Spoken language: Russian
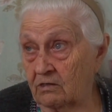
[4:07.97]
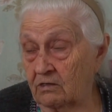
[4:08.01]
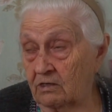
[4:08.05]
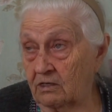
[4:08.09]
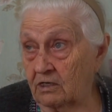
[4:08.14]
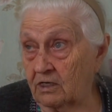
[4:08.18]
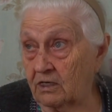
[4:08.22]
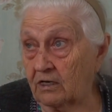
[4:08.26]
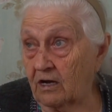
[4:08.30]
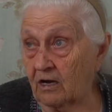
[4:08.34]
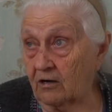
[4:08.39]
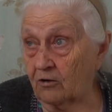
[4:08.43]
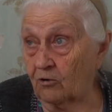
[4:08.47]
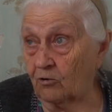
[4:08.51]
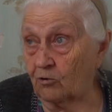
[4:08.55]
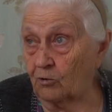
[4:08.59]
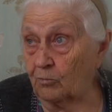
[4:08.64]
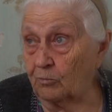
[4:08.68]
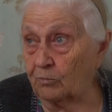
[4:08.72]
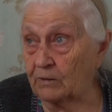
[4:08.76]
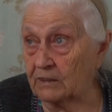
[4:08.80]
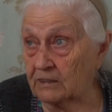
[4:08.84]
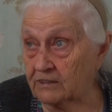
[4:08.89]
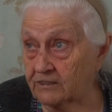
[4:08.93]
И как
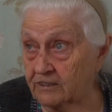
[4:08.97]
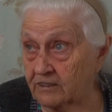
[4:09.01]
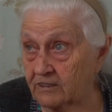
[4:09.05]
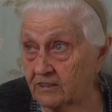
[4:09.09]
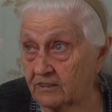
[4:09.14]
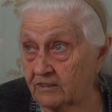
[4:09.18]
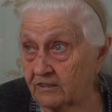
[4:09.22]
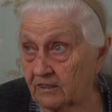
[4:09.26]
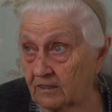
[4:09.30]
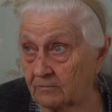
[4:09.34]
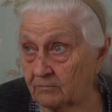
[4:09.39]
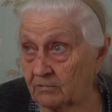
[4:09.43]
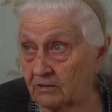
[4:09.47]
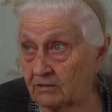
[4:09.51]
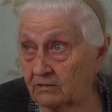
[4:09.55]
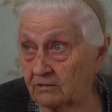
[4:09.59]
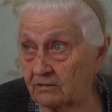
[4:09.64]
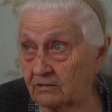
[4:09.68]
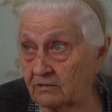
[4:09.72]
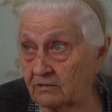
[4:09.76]
купаться там?